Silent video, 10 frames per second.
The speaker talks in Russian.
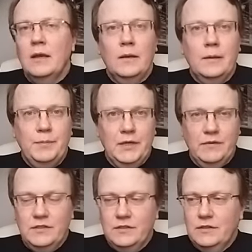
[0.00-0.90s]
Э,
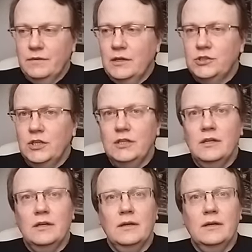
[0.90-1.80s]
первая составляющая –
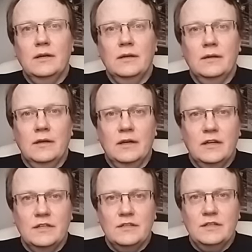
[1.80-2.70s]
это
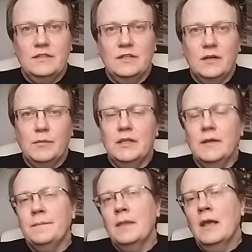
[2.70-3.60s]
экранизация
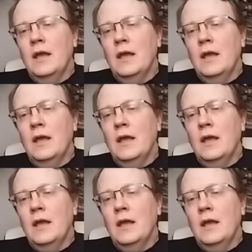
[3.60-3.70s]
романа